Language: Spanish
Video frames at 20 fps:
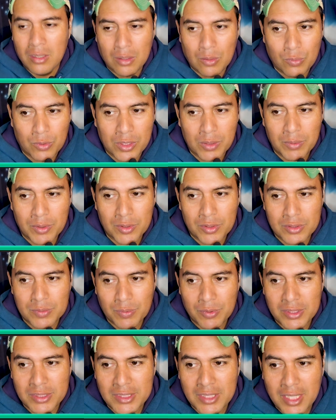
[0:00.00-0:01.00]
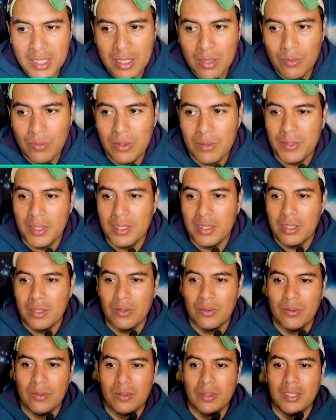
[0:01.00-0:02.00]
y bueno amigos, pues ya acabó el
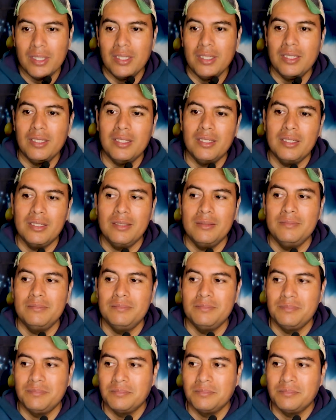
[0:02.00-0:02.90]
video. Eh,